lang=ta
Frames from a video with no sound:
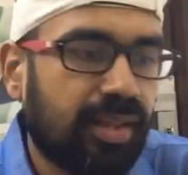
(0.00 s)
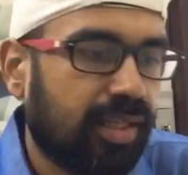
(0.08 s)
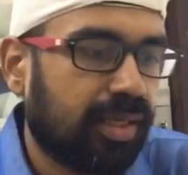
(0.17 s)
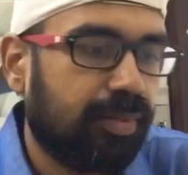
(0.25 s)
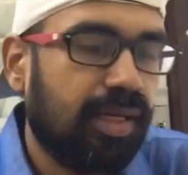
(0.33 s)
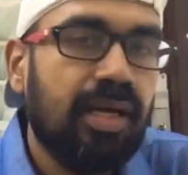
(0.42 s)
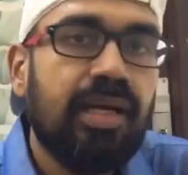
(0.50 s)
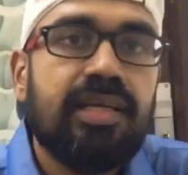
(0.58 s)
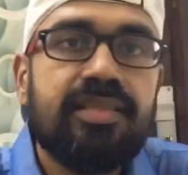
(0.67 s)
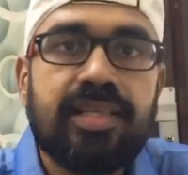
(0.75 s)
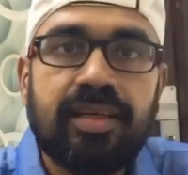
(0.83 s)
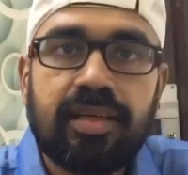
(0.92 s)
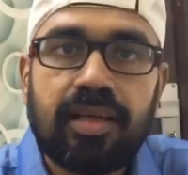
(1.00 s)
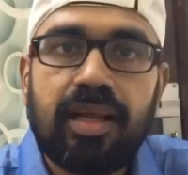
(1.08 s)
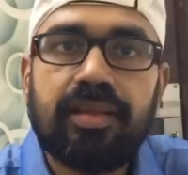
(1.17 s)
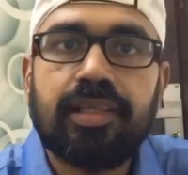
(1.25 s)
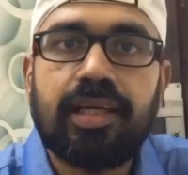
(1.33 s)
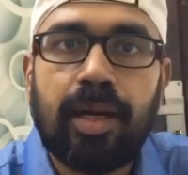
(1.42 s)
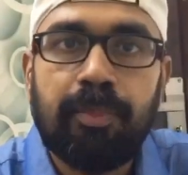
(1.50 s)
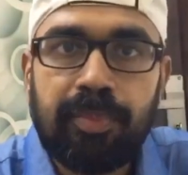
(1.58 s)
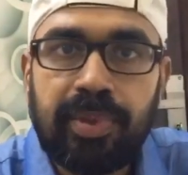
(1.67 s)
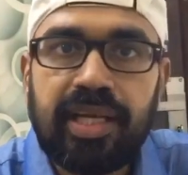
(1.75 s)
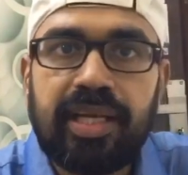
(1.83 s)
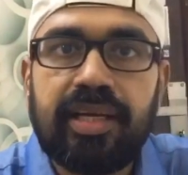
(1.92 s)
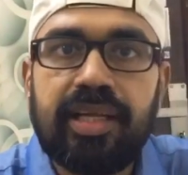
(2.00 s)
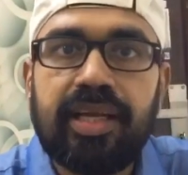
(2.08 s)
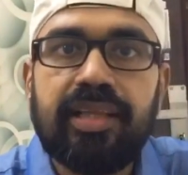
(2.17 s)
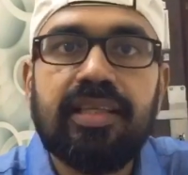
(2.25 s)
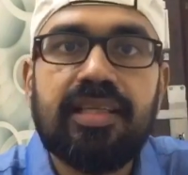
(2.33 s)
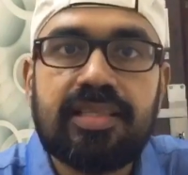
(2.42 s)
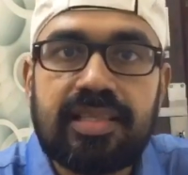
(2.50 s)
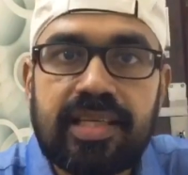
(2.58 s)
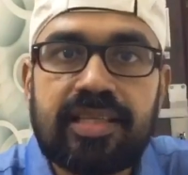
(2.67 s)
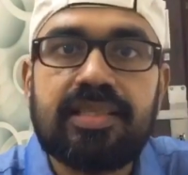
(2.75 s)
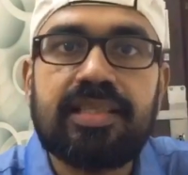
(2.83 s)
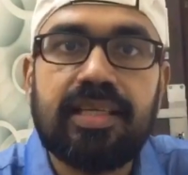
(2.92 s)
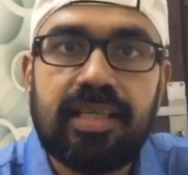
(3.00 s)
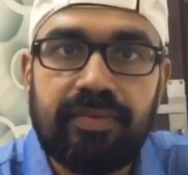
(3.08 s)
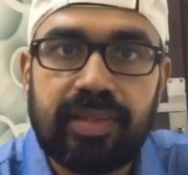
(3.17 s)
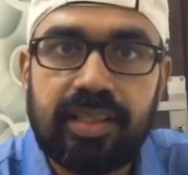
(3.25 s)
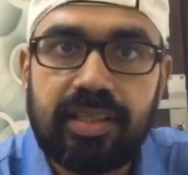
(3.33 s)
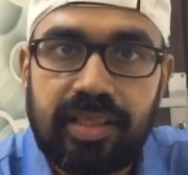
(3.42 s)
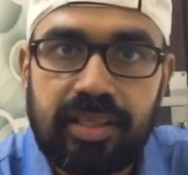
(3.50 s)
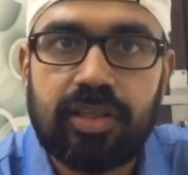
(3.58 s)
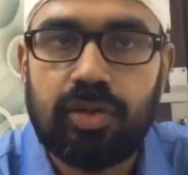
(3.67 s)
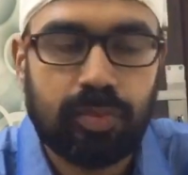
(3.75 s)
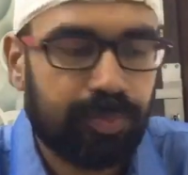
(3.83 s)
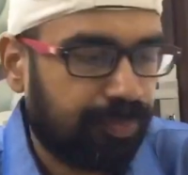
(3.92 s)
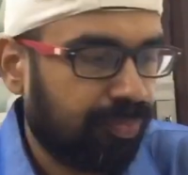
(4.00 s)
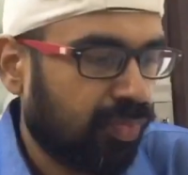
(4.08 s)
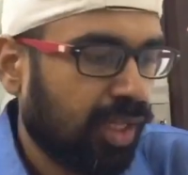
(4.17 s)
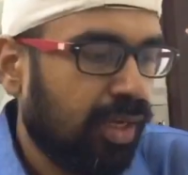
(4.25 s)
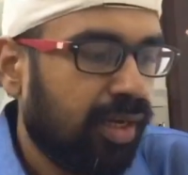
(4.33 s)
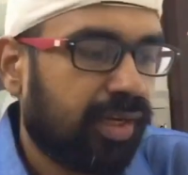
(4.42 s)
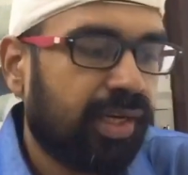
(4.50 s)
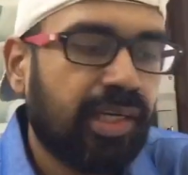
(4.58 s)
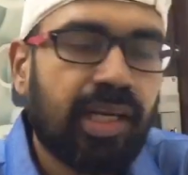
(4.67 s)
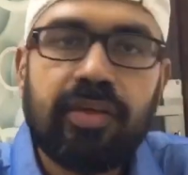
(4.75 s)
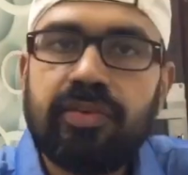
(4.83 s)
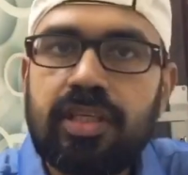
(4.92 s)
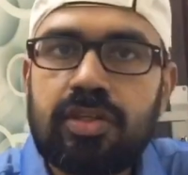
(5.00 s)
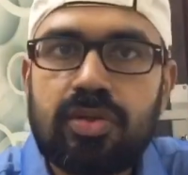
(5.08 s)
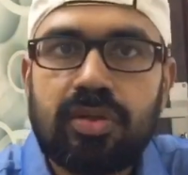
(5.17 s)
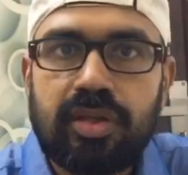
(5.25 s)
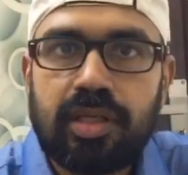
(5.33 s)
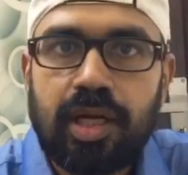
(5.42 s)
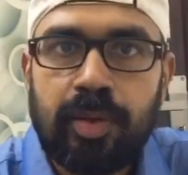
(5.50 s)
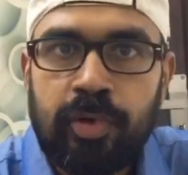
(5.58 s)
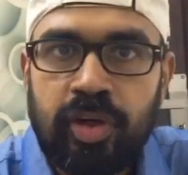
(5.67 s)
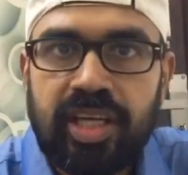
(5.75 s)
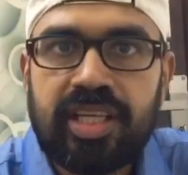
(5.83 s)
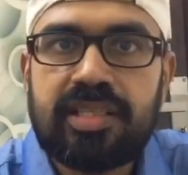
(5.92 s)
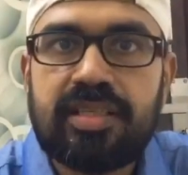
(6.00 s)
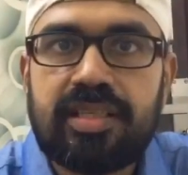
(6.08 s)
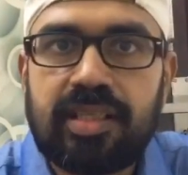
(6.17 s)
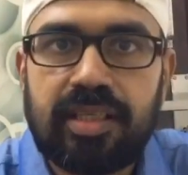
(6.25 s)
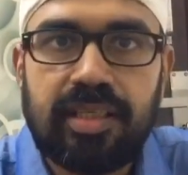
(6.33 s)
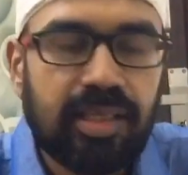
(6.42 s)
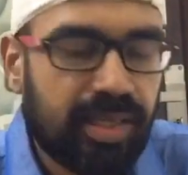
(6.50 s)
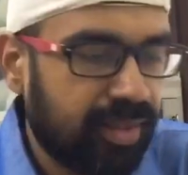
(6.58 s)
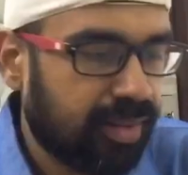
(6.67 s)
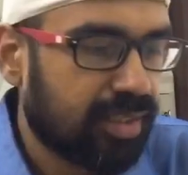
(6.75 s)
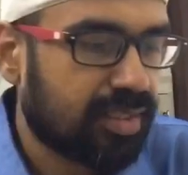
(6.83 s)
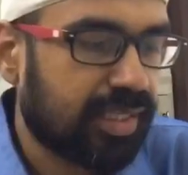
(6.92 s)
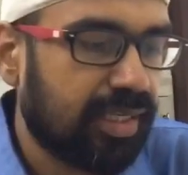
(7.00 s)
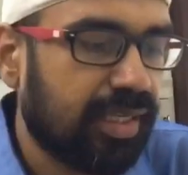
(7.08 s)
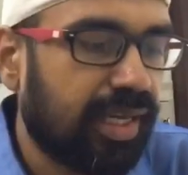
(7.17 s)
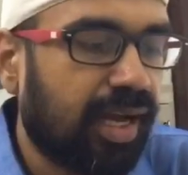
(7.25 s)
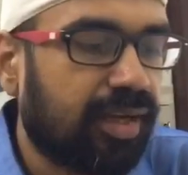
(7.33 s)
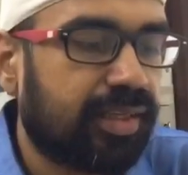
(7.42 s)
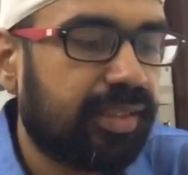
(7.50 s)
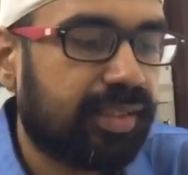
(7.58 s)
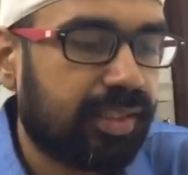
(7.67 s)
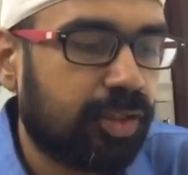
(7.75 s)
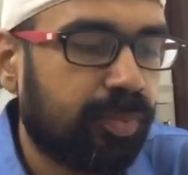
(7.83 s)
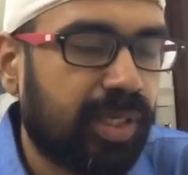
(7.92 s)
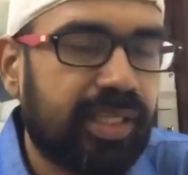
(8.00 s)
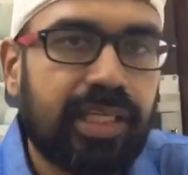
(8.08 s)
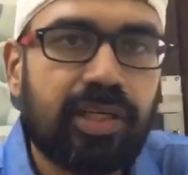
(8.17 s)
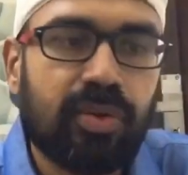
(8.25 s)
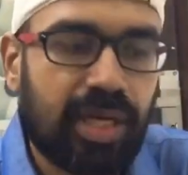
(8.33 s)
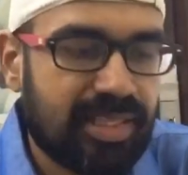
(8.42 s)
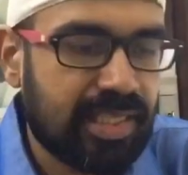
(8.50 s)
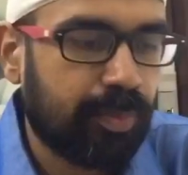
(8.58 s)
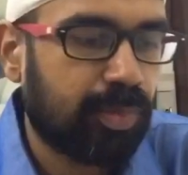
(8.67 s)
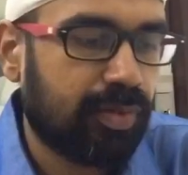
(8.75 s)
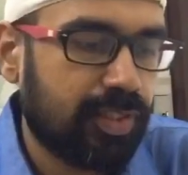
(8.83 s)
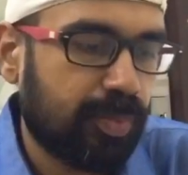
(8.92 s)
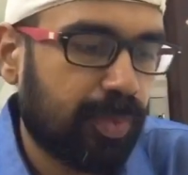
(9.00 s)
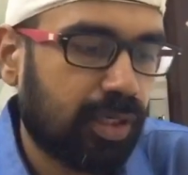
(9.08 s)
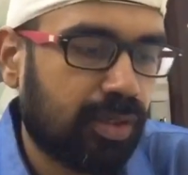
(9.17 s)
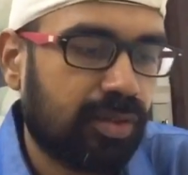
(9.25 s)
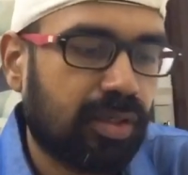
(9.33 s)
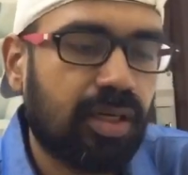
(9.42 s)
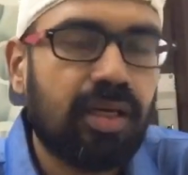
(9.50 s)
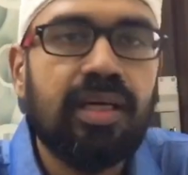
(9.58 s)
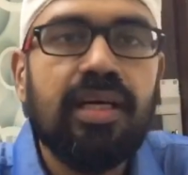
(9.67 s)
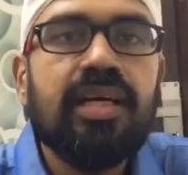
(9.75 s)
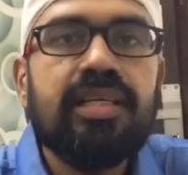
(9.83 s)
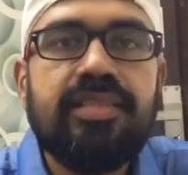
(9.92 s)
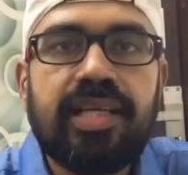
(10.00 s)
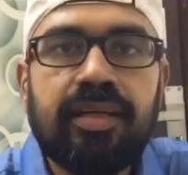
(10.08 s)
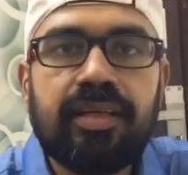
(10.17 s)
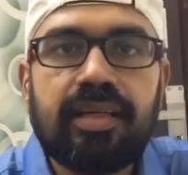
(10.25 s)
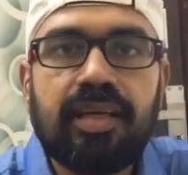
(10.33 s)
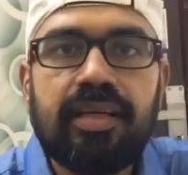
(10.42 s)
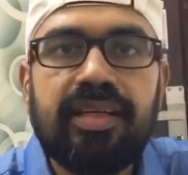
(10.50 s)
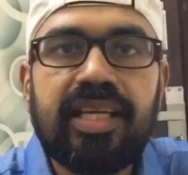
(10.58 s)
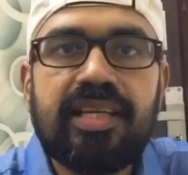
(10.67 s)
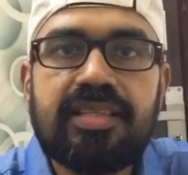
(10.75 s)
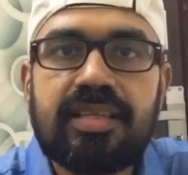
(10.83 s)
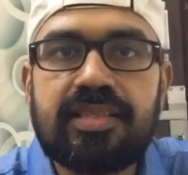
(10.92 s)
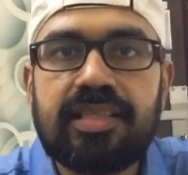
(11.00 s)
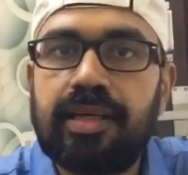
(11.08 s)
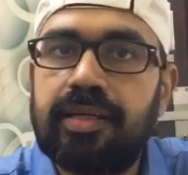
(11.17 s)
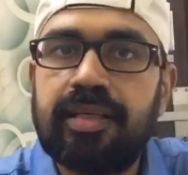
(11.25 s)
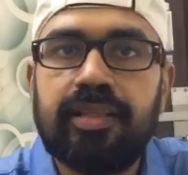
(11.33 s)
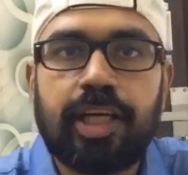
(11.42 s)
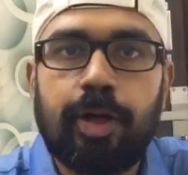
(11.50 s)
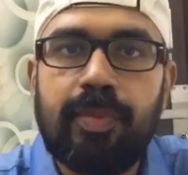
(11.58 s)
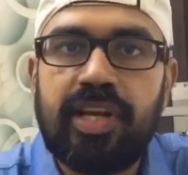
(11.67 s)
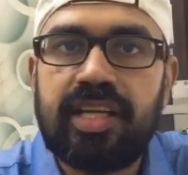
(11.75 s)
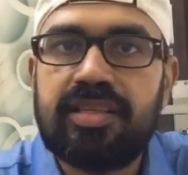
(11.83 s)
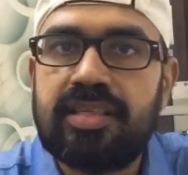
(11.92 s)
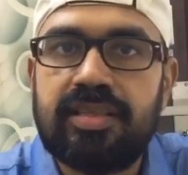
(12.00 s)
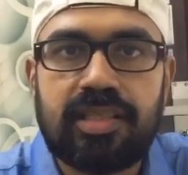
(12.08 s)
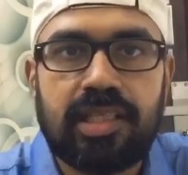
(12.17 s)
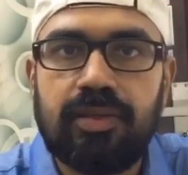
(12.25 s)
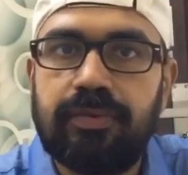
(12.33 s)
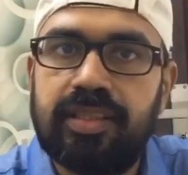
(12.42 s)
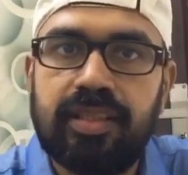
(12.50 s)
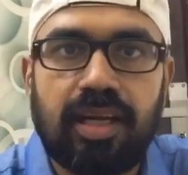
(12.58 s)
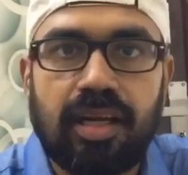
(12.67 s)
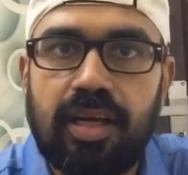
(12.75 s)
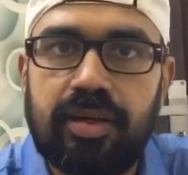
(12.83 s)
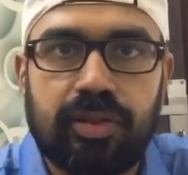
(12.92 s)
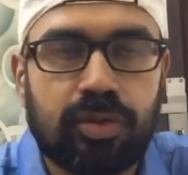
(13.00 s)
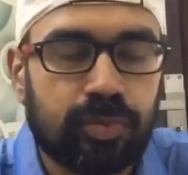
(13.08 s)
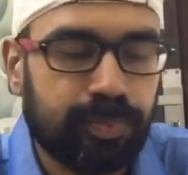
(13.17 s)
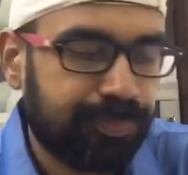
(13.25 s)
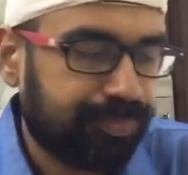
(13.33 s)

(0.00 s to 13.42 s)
அந்த ஜென்ரலாக அந்த கம்பெனி கிட்டேயே இந்த லிசனிங் ஸ்கில் வந்து இருக்கணும் ரெண்டாவது நான் சொன்னது கம்யூனிகேஷன் ஸ்கில் இந்த ஸ்கில் யார்கிட்ட இருக்குன்னு பார்த்தீங்கன்னா ஒரு எக்ஸாம்பிள் வச்சு பார்க்கணும்னா ஜென்ரலாக டீச்சர்ஸ் கிட்ட இந்த கம்யூனிகேஷன் ஸ்கில் வந்து நல்லா இருக்கும்